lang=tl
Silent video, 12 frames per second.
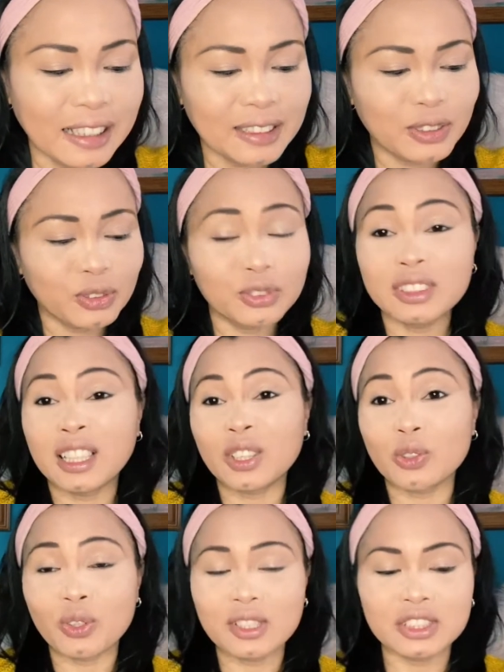atong
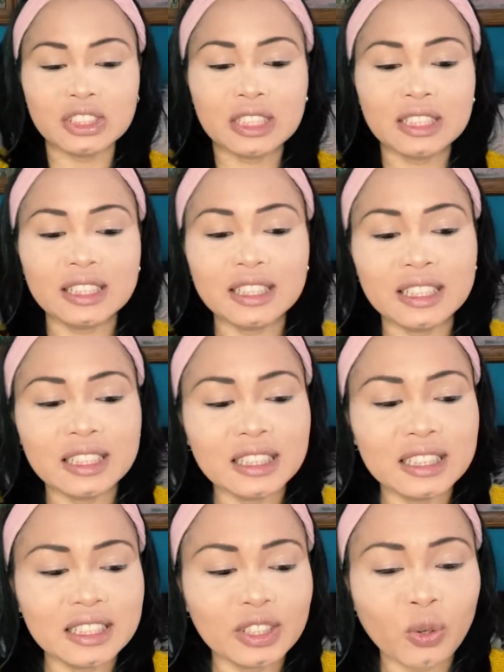ato lang siyang i
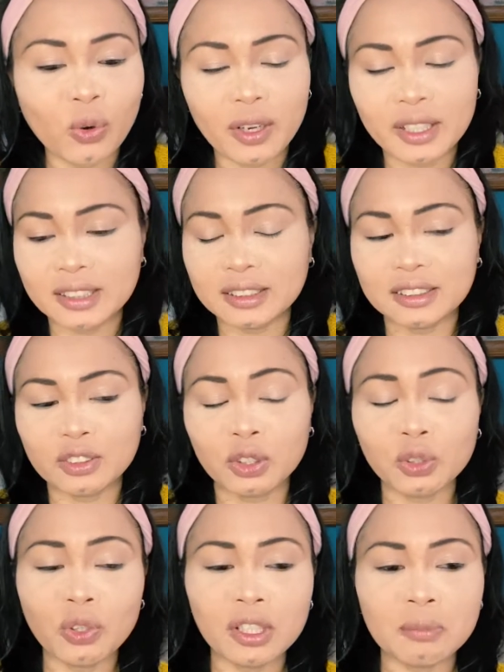kuan
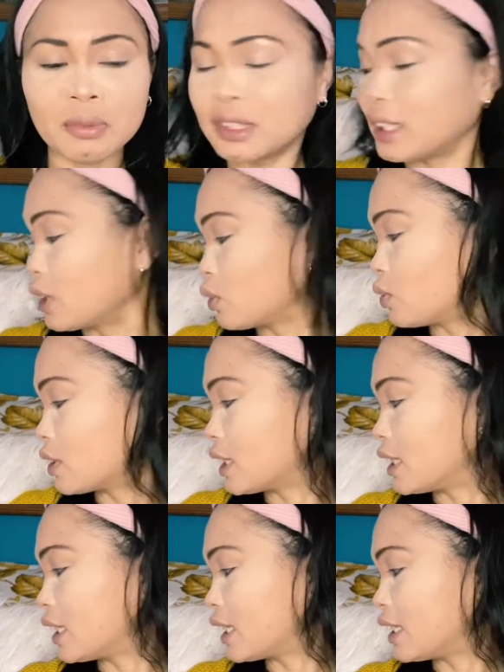kuan kuan naman ni ato
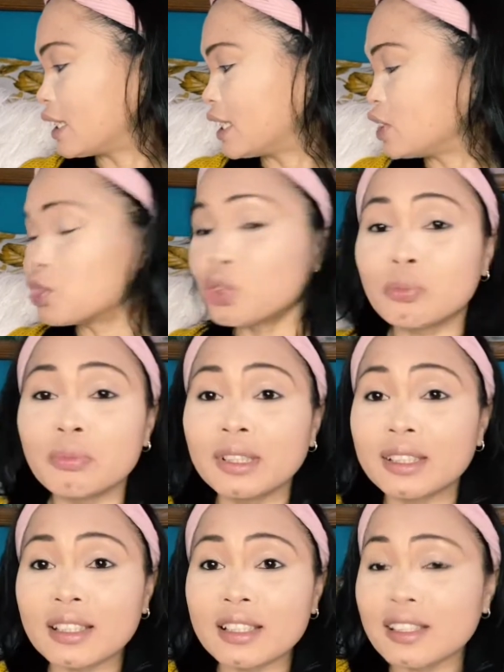kanang
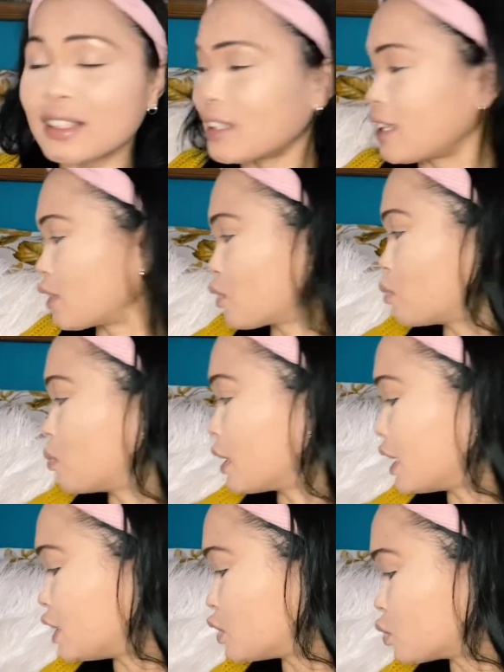enjoyment lang nina nato ba
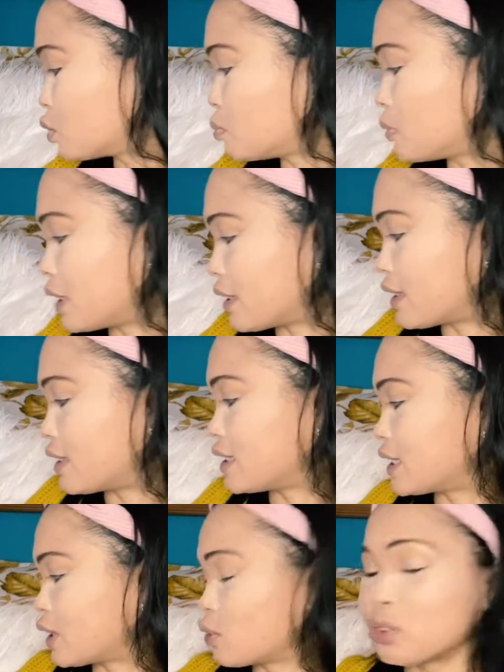enjoyment
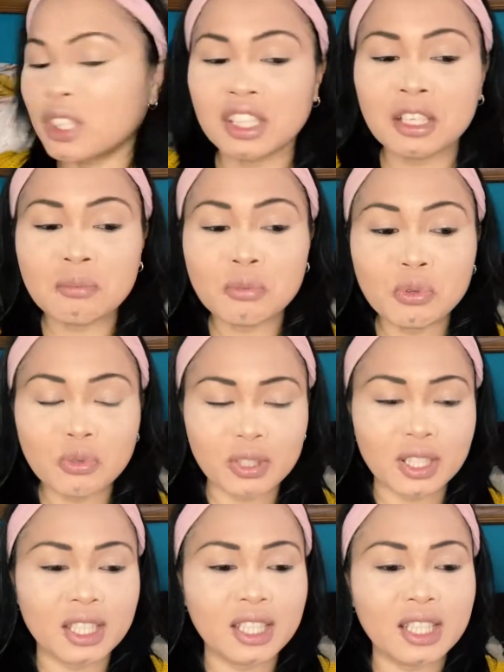sa atong
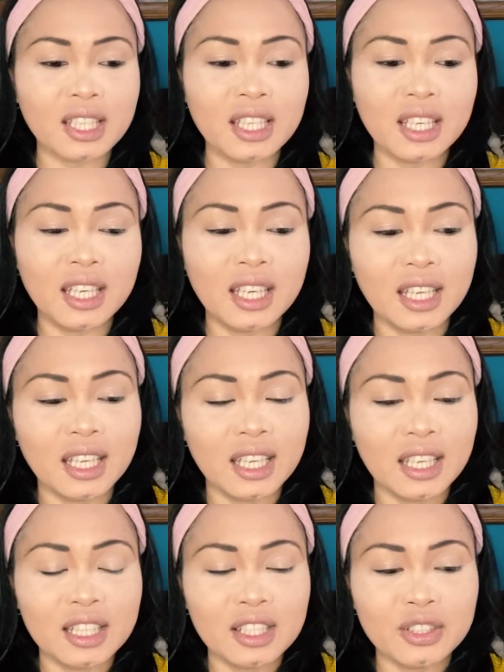kinabuhi
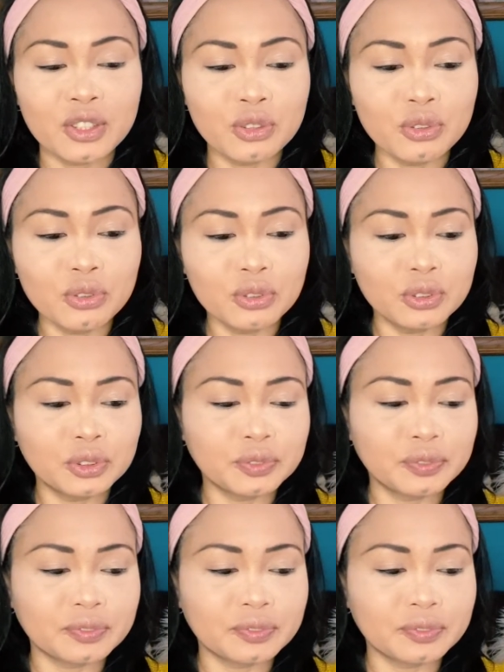yun